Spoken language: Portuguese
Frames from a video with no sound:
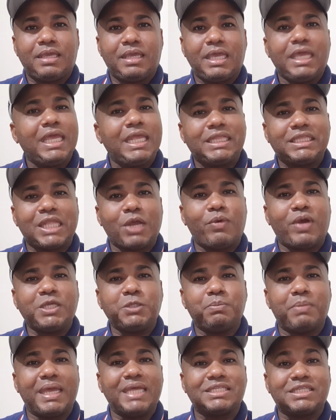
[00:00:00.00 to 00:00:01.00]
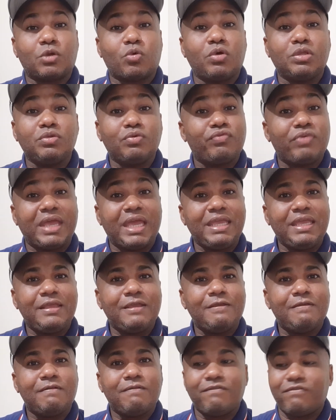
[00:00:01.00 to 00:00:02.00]
Então as bênçãos, quando vêm,
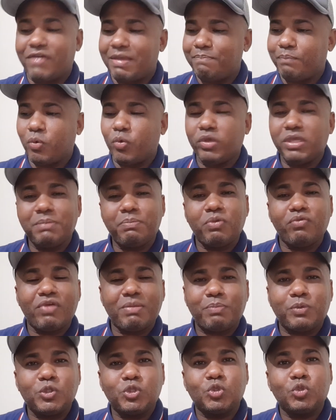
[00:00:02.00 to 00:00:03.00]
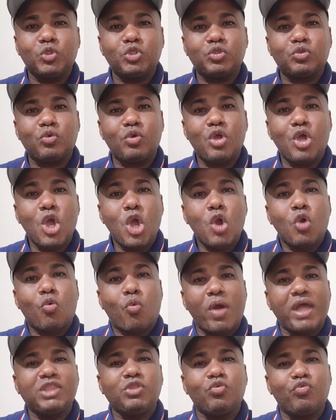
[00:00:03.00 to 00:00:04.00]
Vem para o ímpio e vem para o justo.
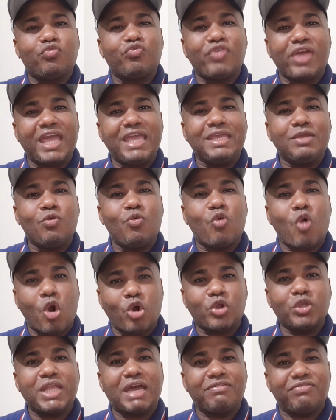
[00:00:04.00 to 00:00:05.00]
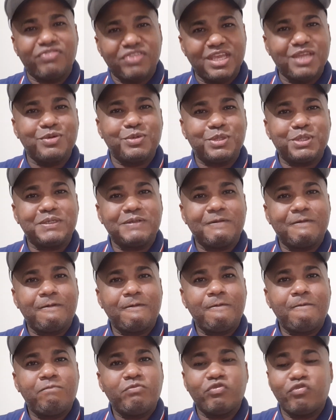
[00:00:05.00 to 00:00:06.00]
Quando vem o coronavírus,
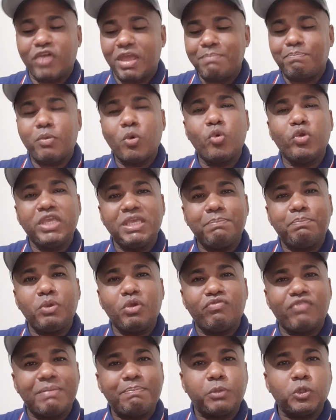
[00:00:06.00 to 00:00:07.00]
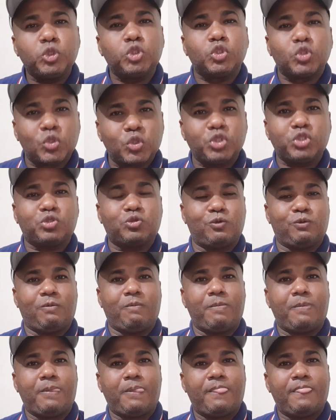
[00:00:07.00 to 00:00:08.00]
vem para o ímpio e vem para o justo.
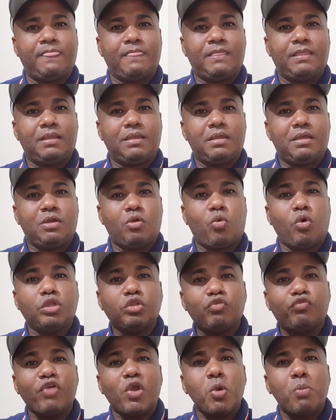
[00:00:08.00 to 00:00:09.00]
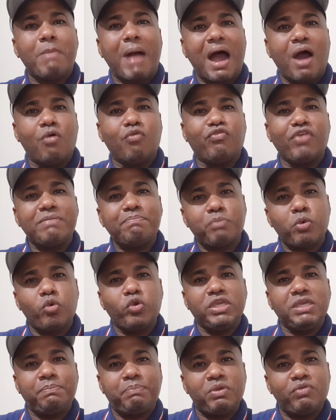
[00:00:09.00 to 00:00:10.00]
Quando vem o mal, vem para o
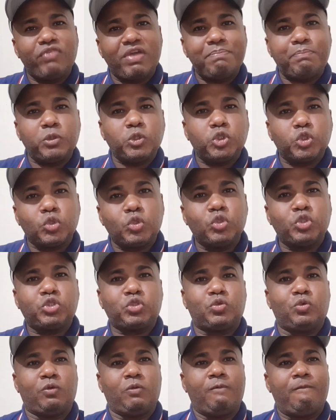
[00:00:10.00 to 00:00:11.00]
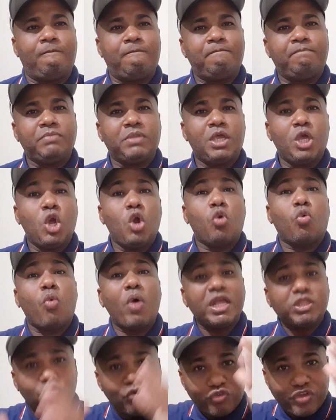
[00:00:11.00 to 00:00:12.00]
ímpio e vem para o justo.
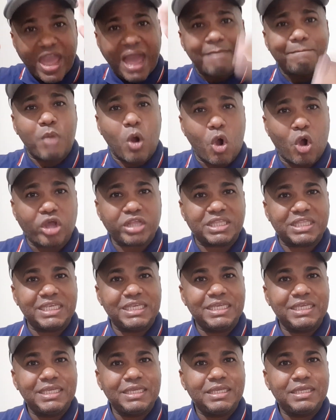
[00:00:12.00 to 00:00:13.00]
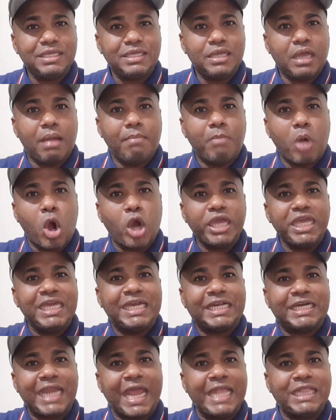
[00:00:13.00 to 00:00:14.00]
Quando vem a morte, morre
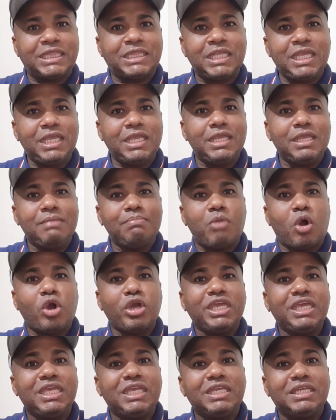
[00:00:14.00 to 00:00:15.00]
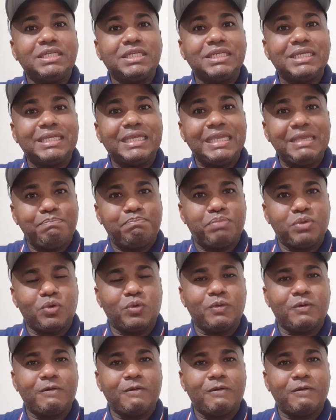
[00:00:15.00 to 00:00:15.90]
crente e morre ímpio.